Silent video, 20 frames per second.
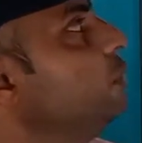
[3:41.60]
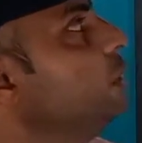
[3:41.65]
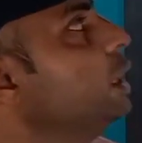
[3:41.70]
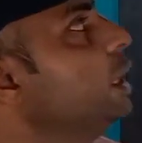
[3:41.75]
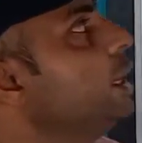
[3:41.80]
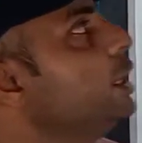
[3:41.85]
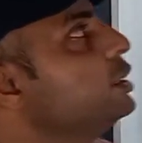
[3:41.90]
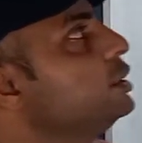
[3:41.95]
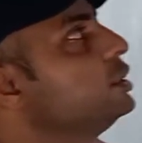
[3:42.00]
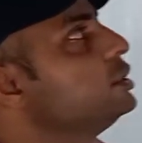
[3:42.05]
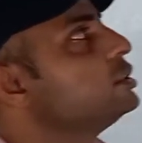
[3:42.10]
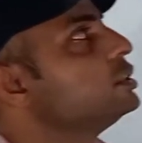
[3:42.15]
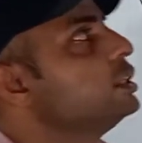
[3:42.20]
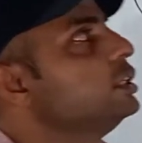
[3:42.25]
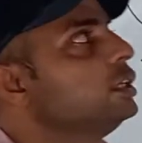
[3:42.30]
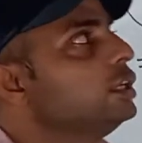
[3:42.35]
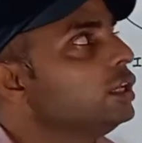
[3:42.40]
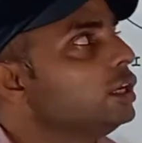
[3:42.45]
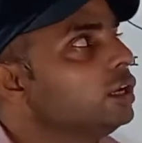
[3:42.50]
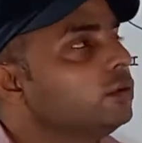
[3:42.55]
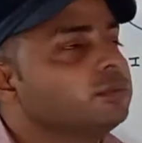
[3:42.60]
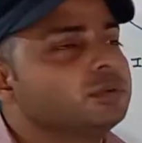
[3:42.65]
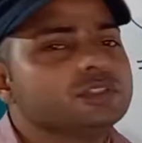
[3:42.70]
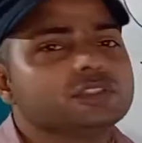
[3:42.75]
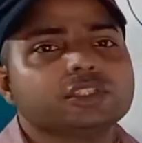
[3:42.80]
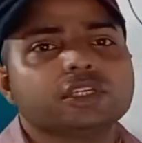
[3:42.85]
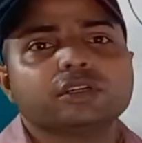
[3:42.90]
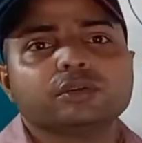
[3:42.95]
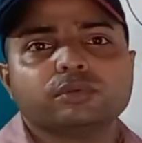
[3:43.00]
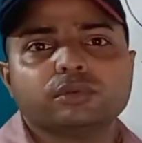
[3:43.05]
फील्ड एट द सेंटर ऑफ अ
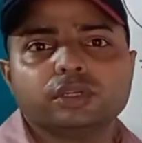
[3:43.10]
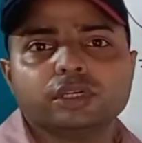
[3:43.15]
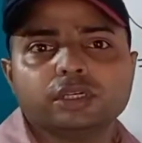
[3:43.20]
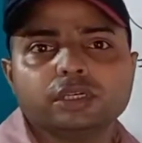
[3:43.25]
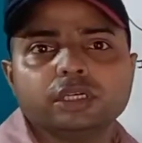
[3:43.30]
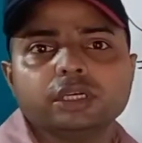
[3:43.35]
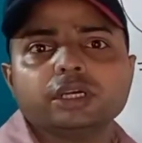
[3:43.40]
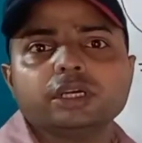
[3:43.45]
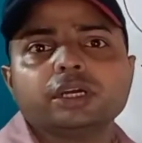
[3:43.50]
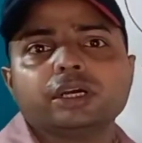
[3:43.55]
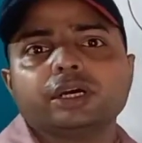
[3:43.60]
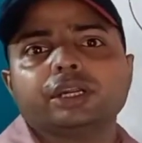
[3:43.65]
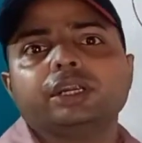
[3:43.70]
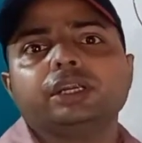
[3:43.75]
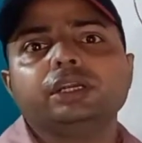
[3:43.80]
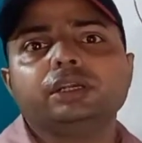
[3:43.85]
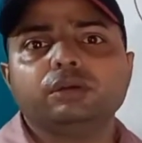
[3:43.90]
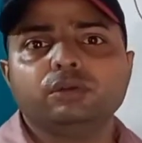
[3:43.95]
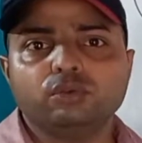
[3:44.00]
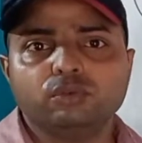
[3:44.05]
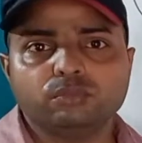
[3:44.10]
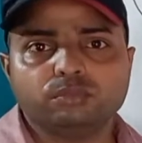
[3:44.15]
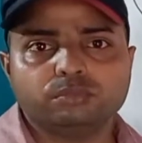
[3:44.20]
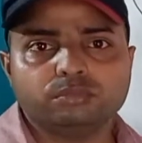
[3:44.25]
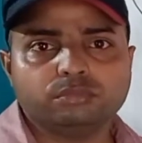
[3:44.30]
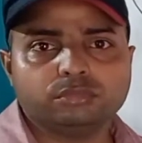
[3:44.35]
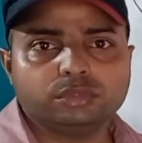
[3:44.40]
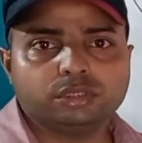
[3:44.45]
सर्कुलर करेंट लूप